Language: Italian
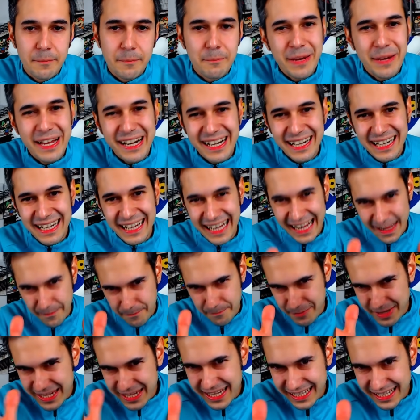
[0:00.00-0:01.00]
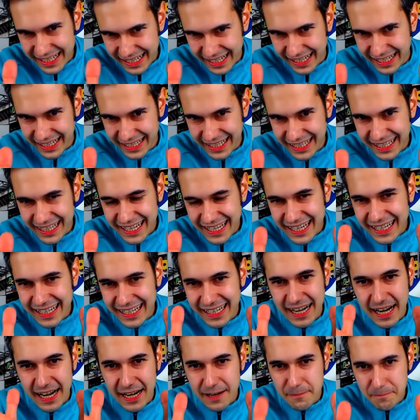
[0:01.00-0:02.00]
Per capire
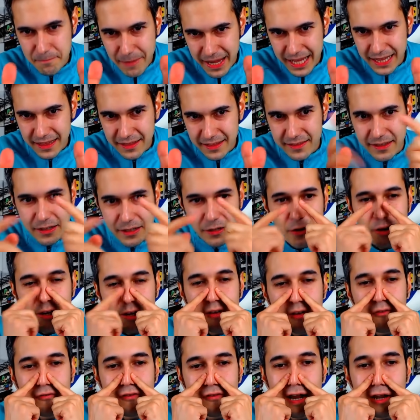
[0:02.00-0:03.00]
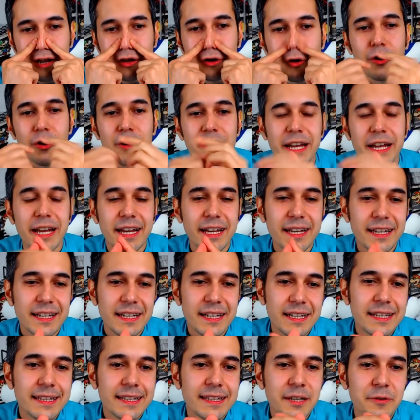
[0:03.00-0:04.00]
realmente no, il valore
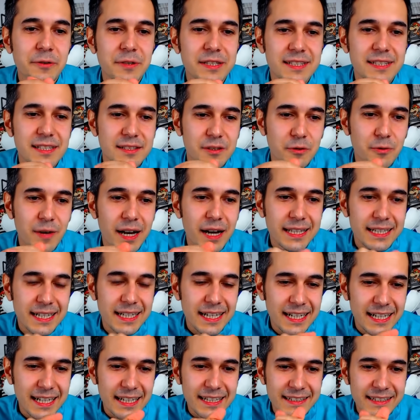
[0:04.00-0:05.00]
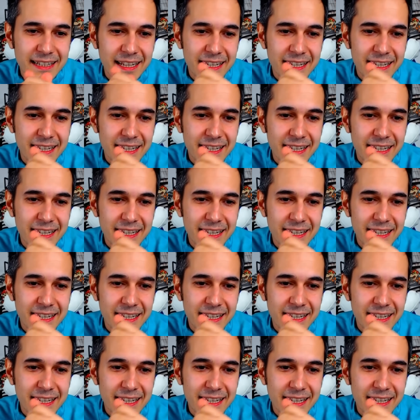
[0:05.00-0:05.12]
di questa squadra,